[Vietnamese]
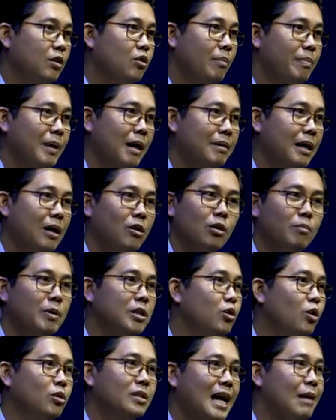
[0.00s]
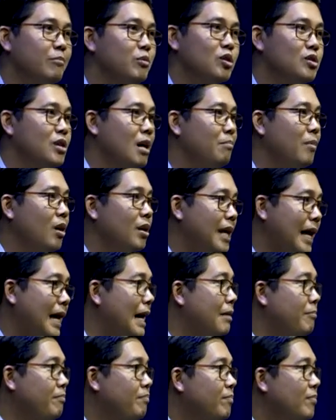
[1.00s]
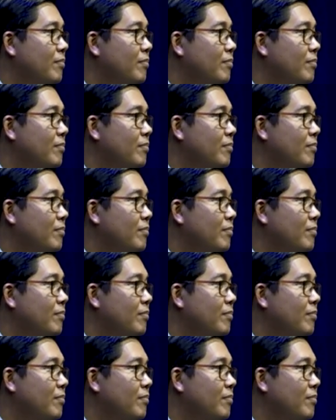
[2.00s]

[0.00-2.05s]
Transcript: Hay con phèo thả, ố, bà dùng tam Joseph bỏ nẹ.